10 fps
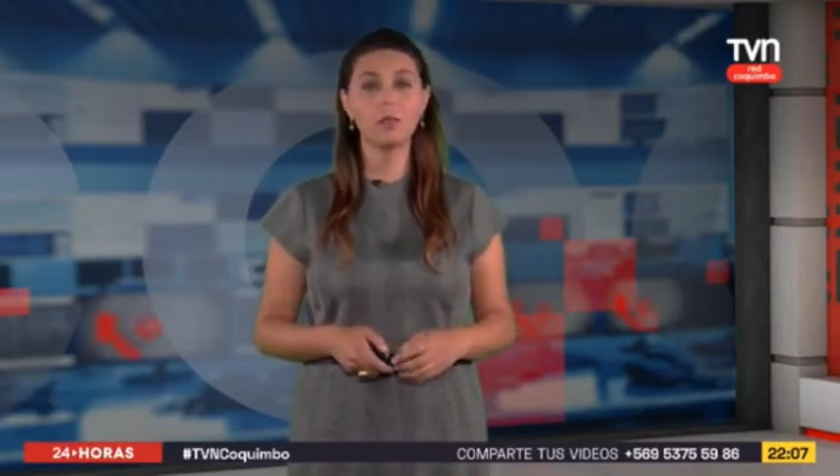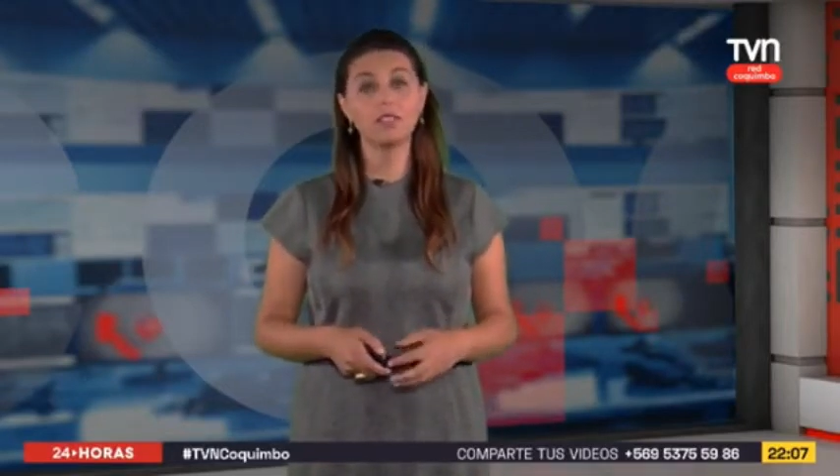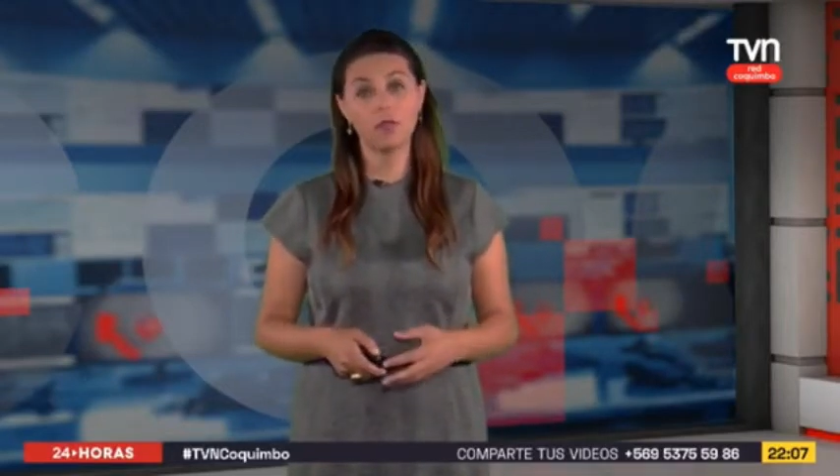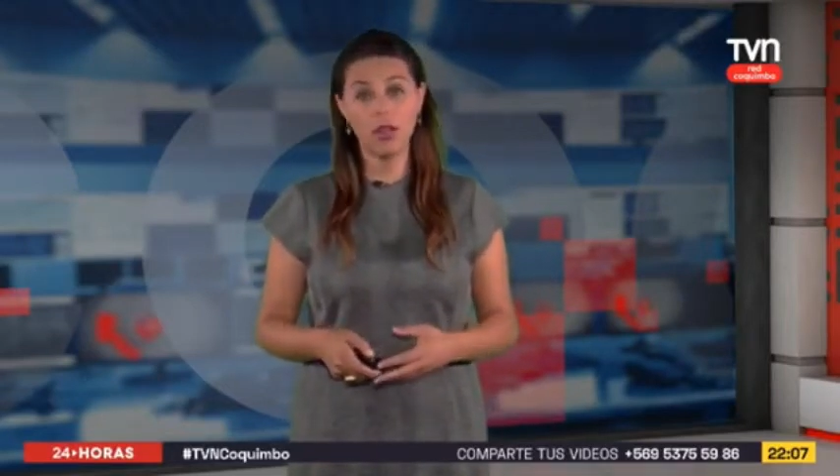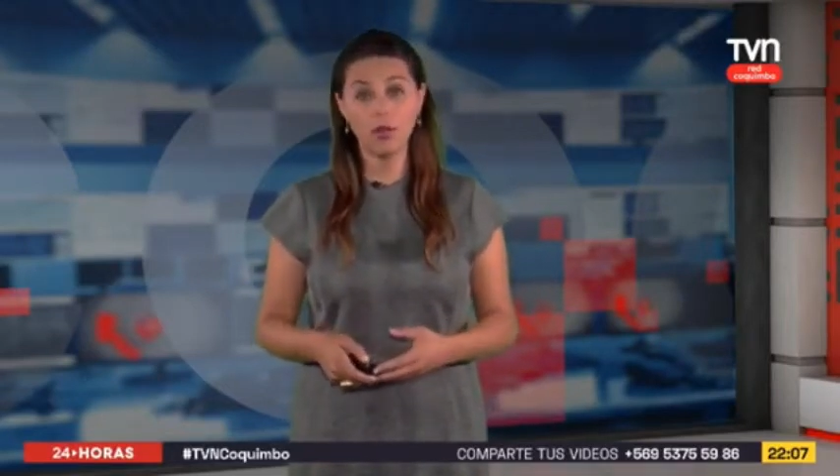
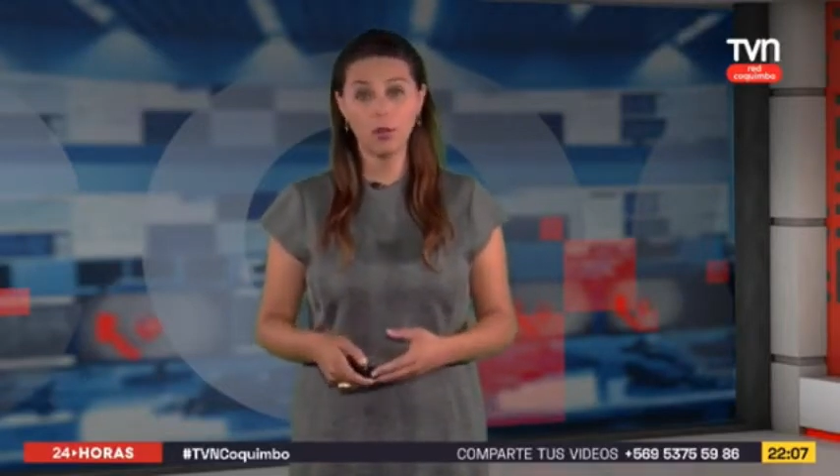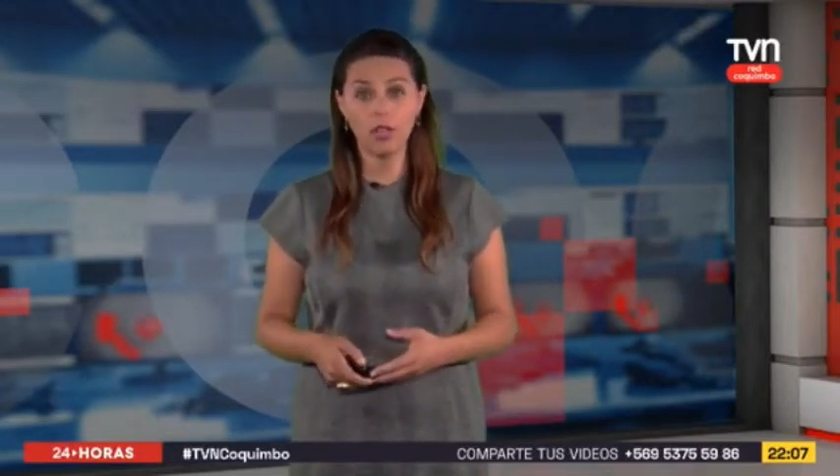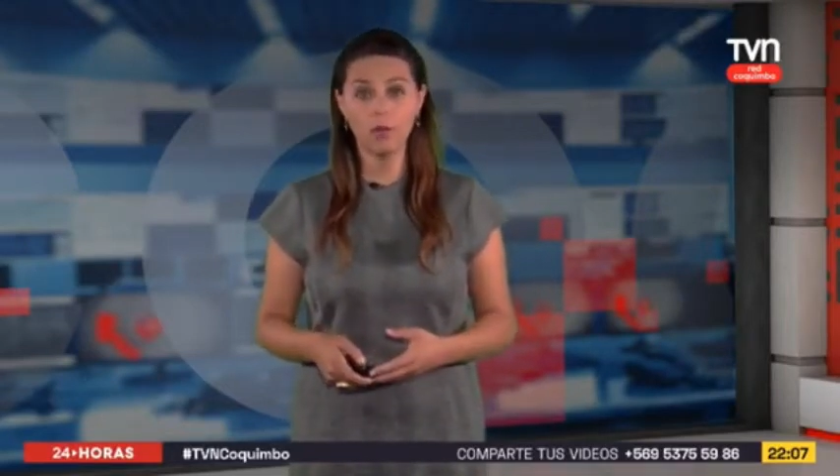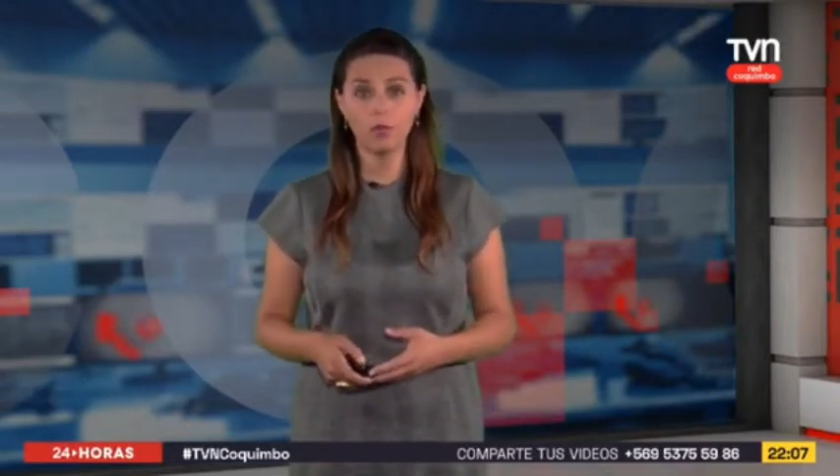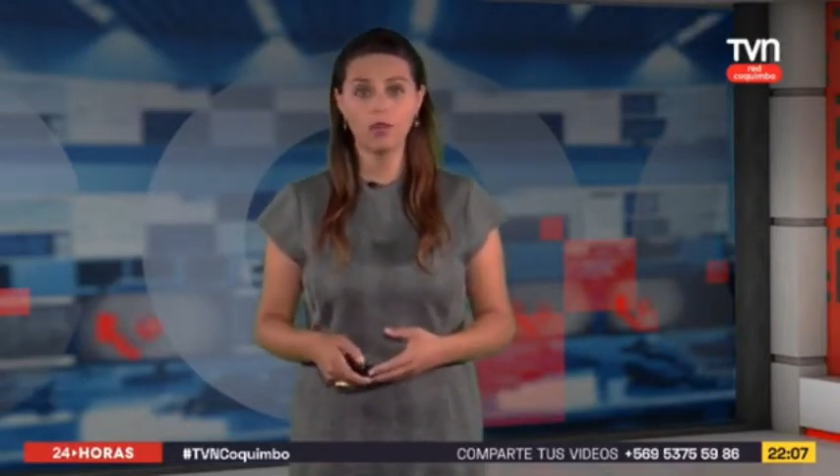más bajos
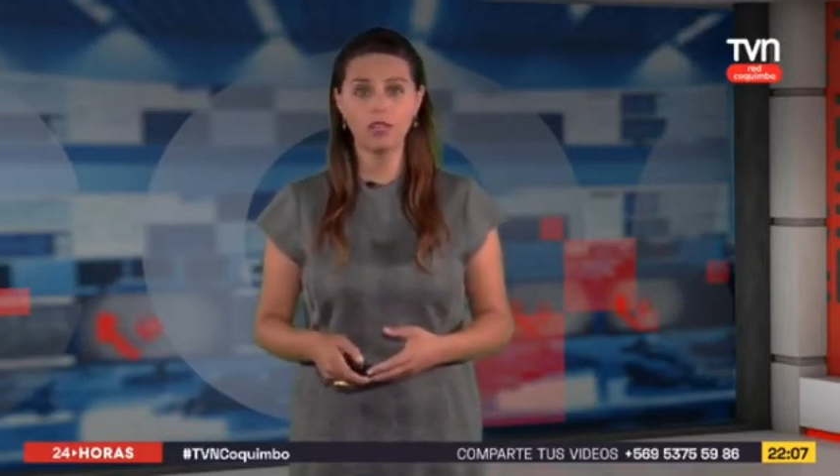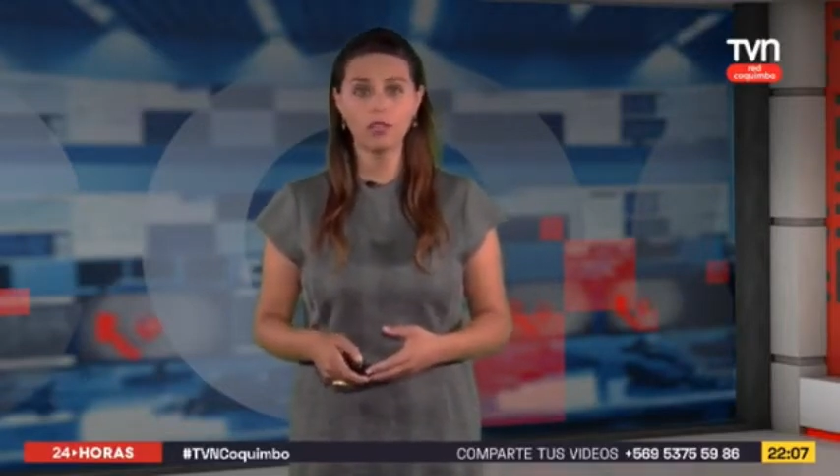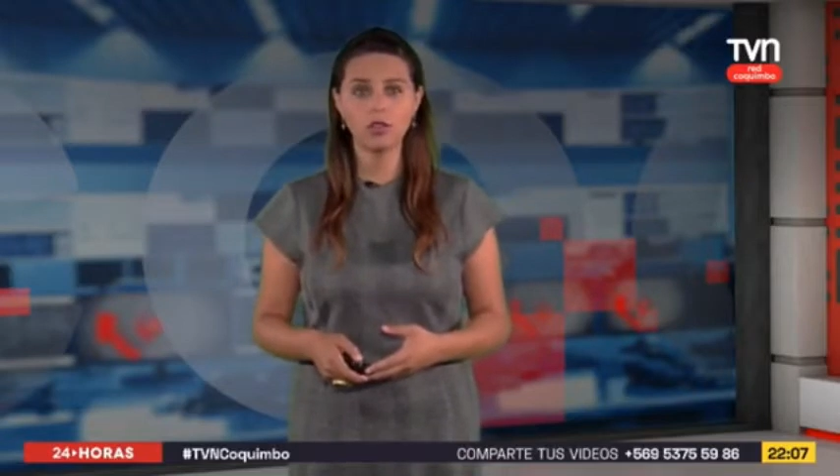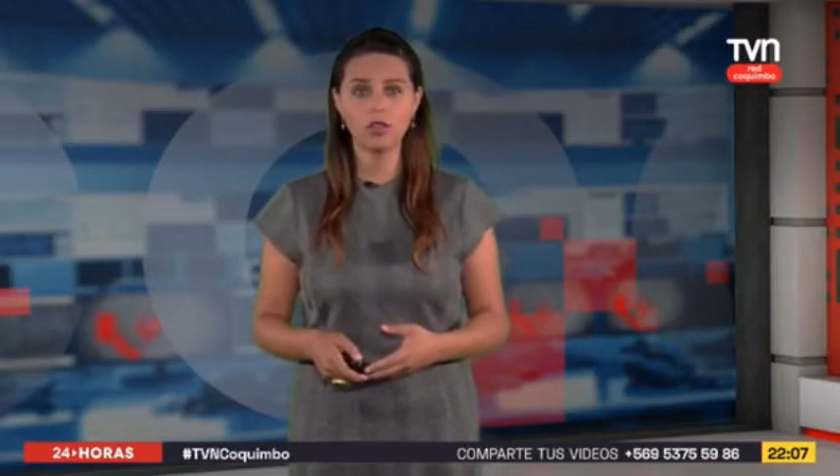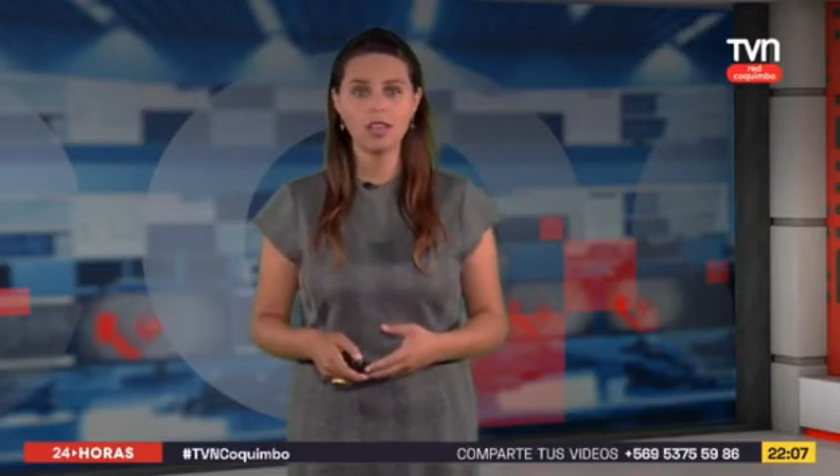de la
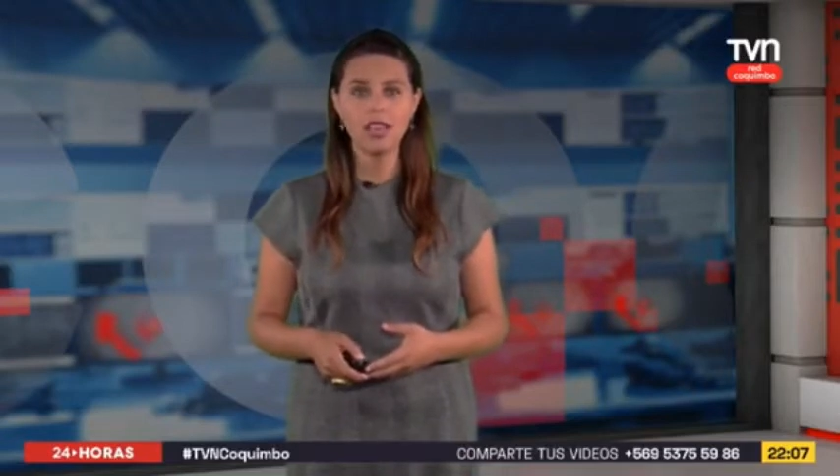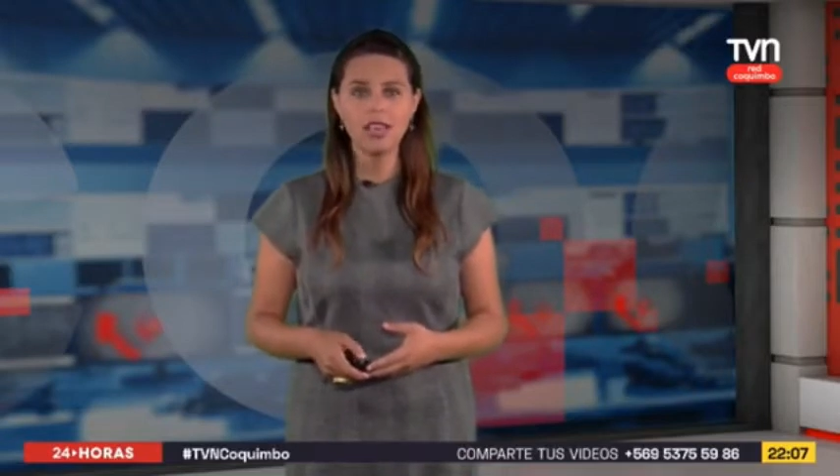población.